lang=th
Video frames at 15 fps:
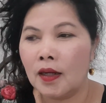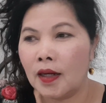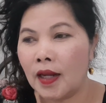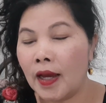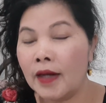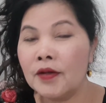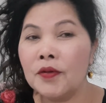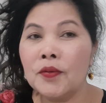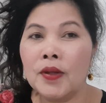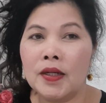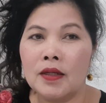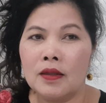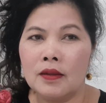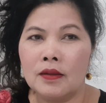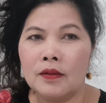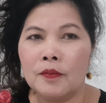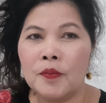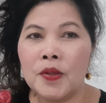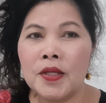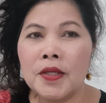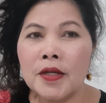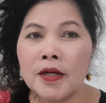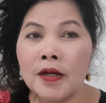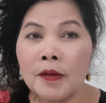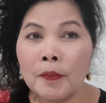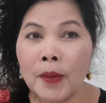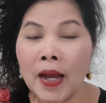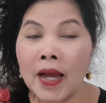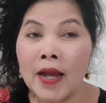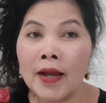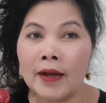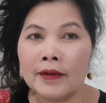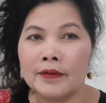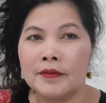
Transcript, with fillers: ร้านนวดนี่มีเยอะมาก